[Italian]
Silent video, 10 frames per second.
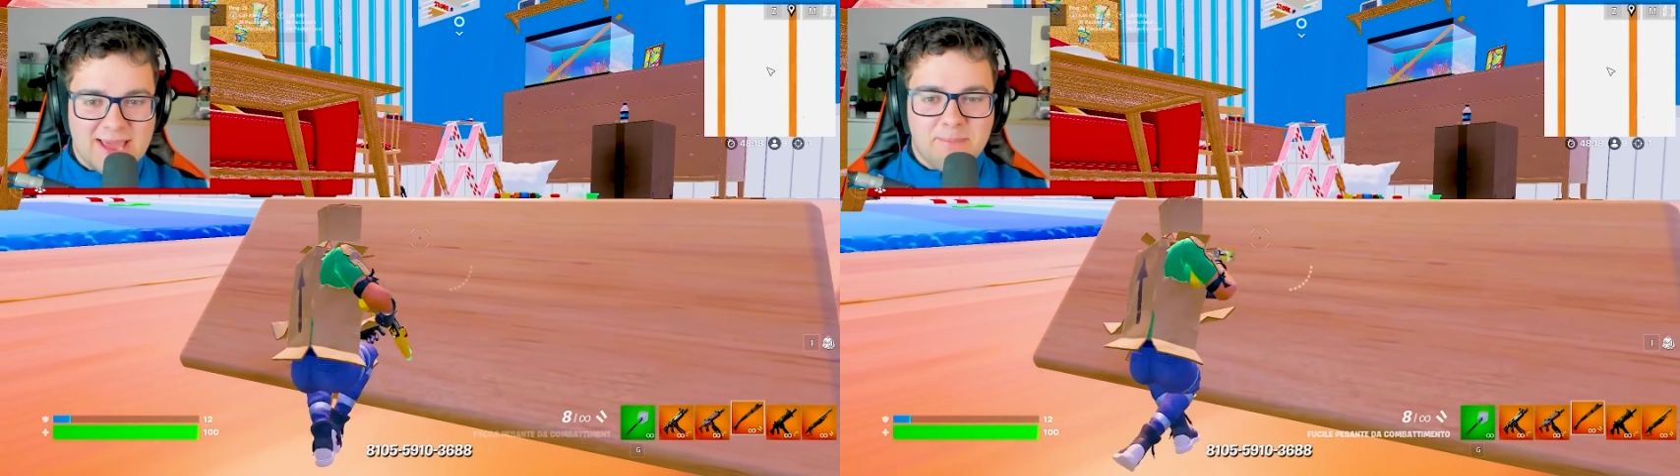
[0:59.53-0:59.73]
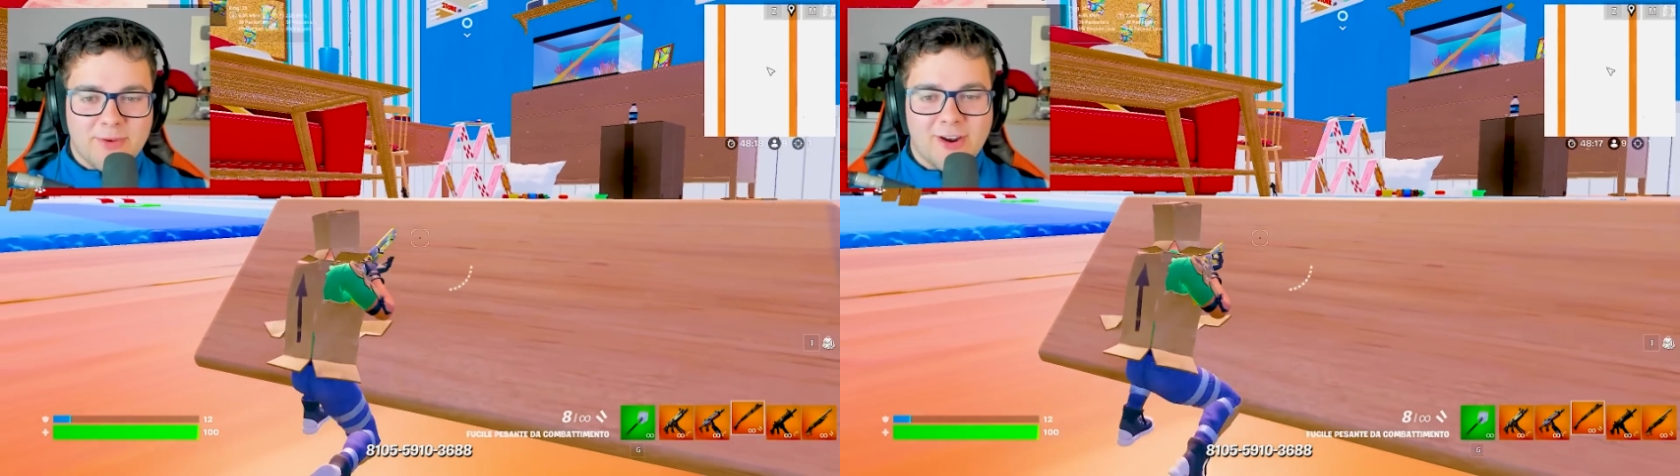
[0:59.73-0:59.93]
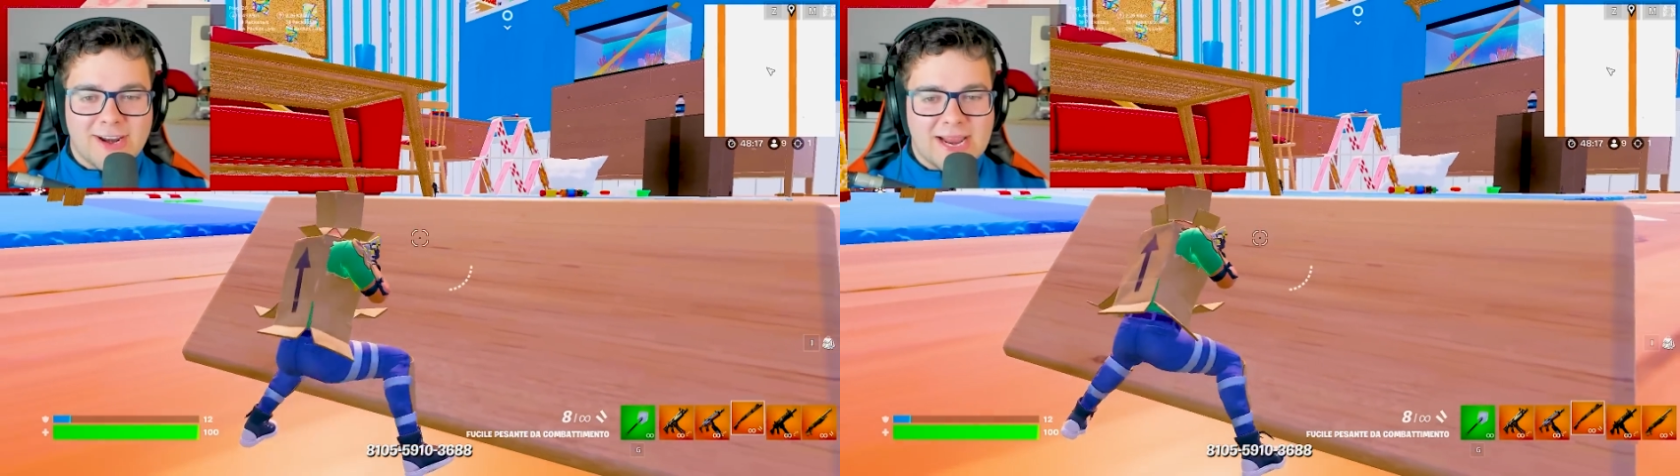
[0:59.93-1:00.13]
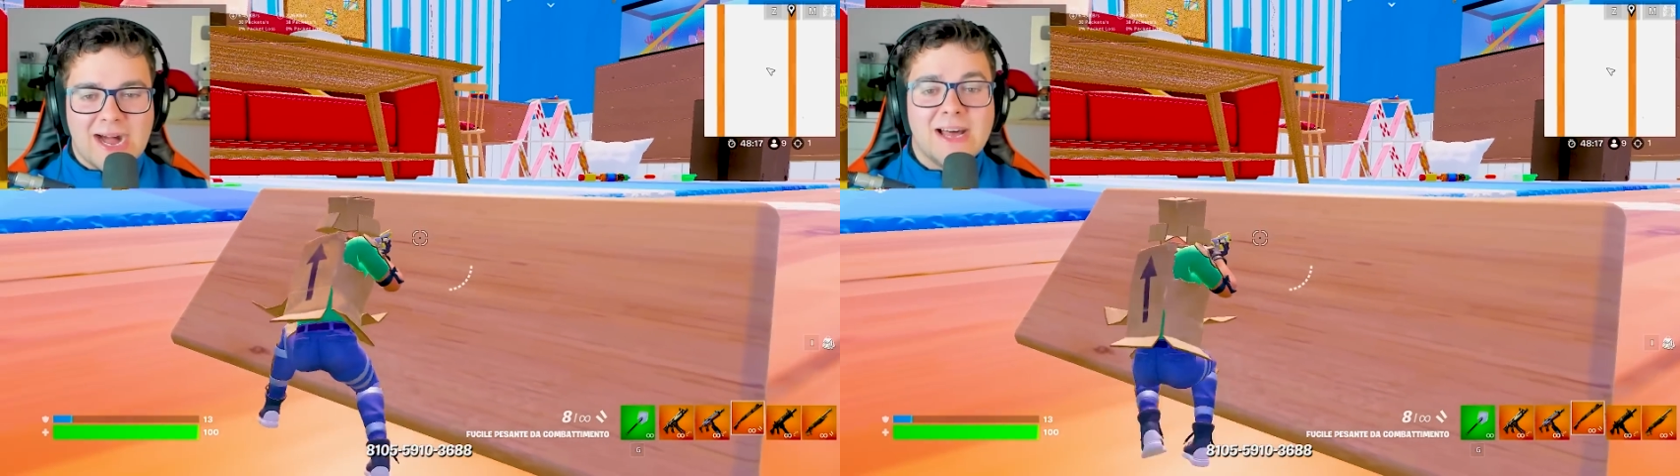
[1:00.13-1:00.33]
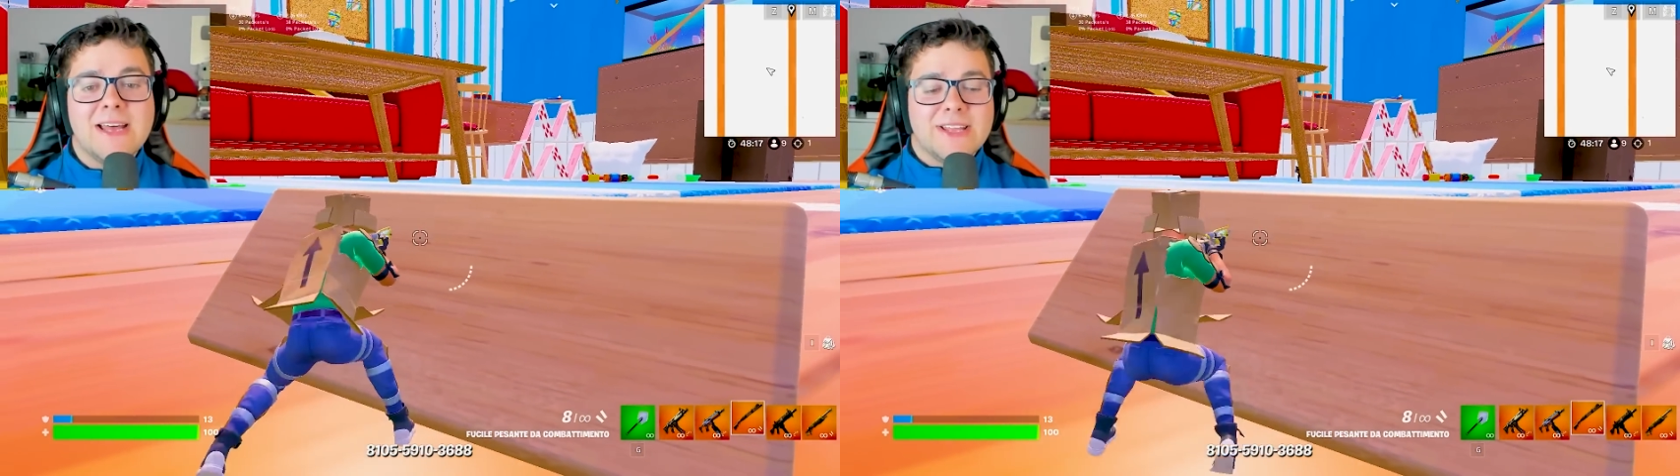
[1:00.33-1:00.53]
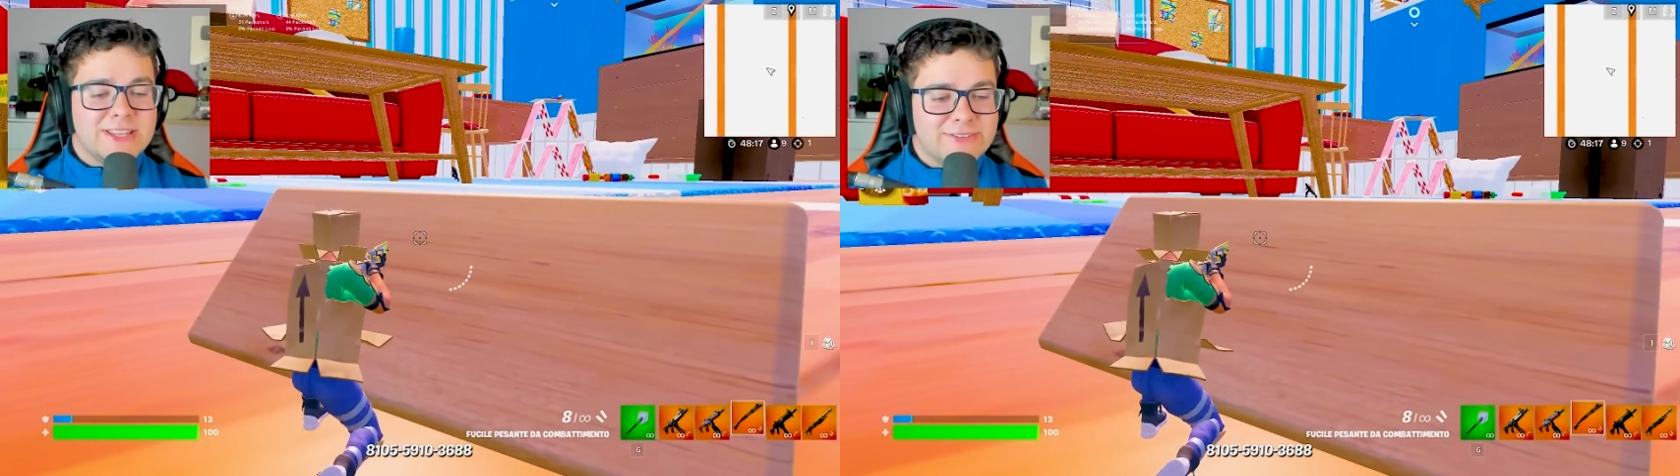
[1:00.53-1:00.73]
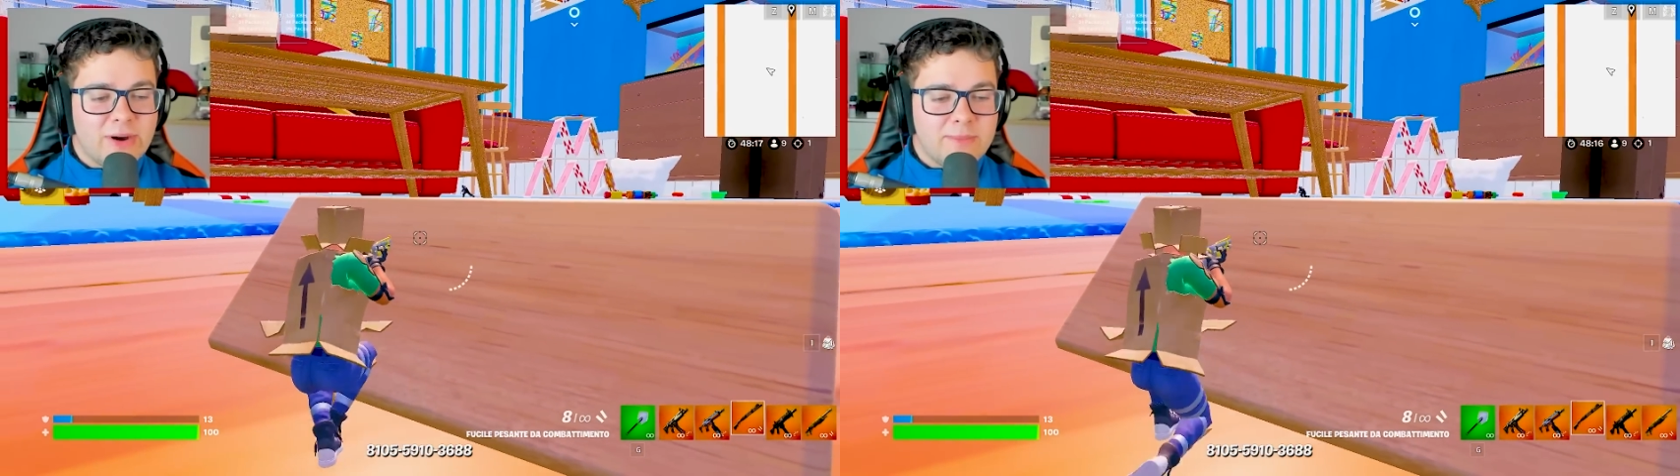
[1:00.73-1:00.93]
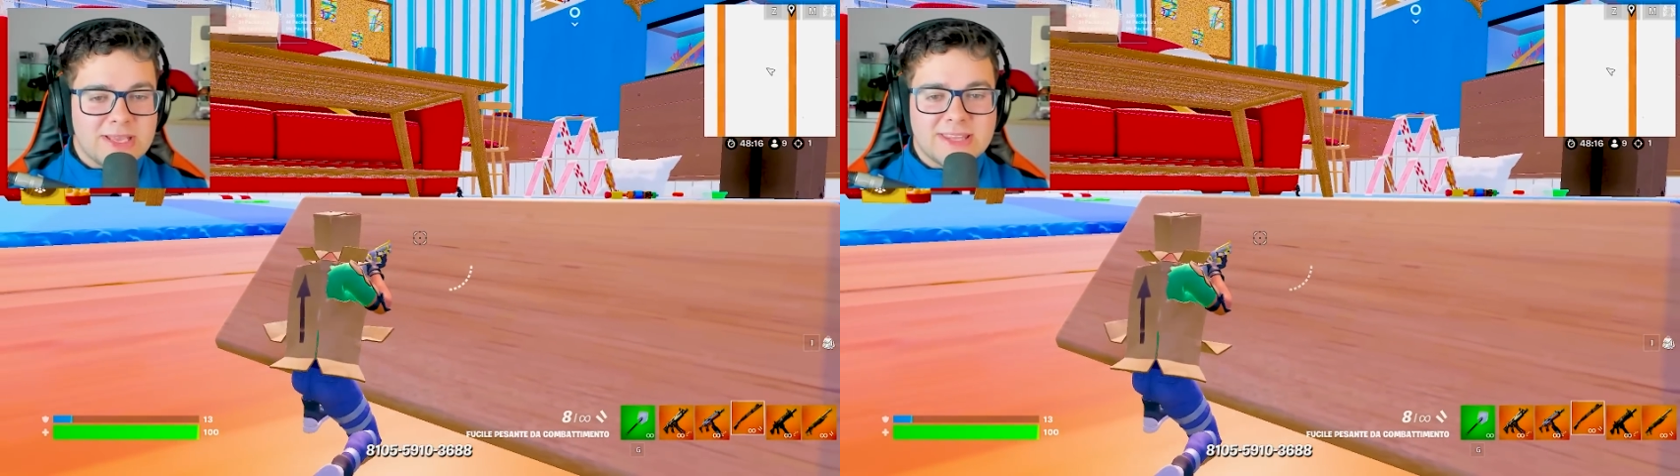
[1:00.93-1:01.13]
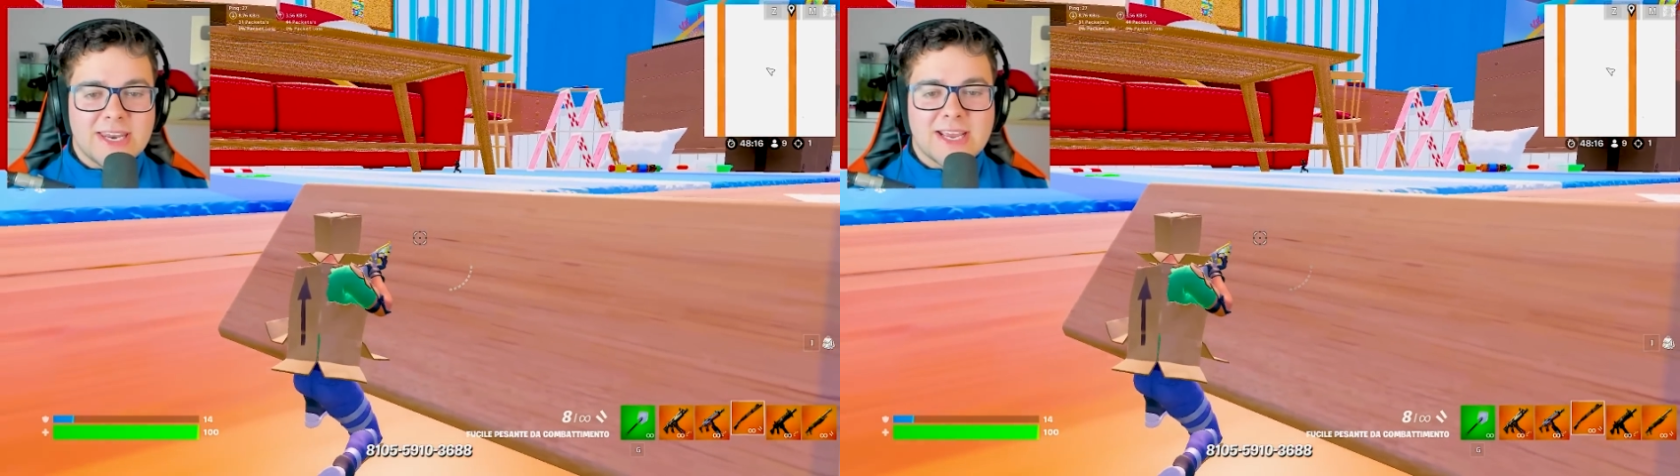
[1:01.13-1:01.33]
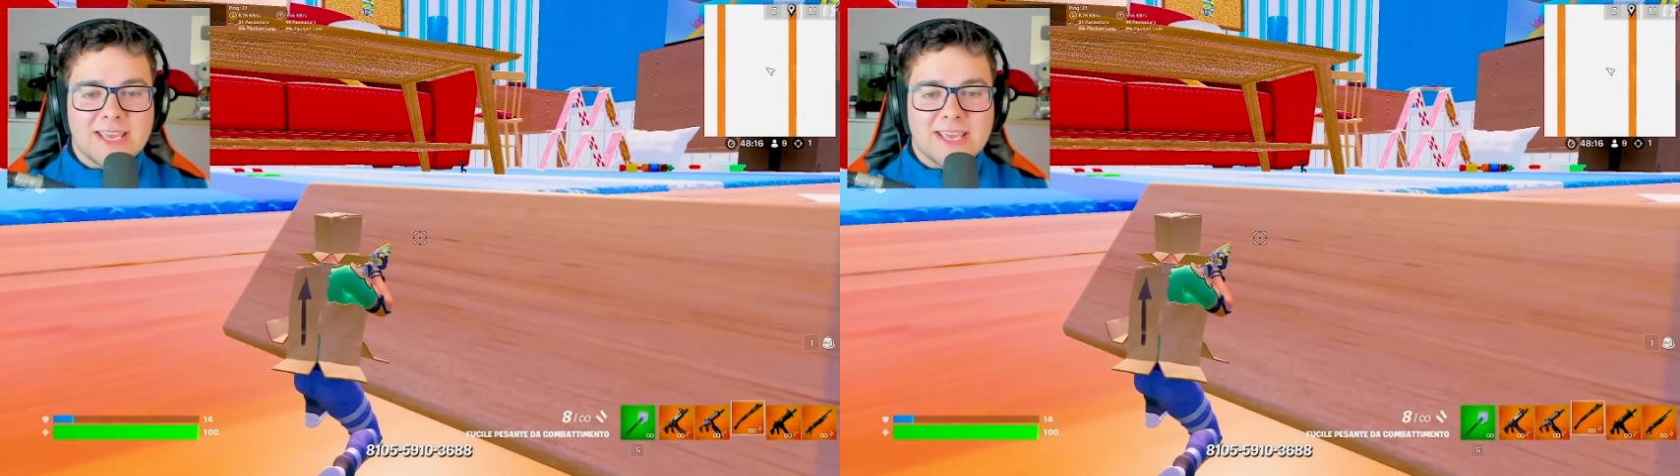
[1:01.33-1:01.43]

eh, però, raga, devo ammettere che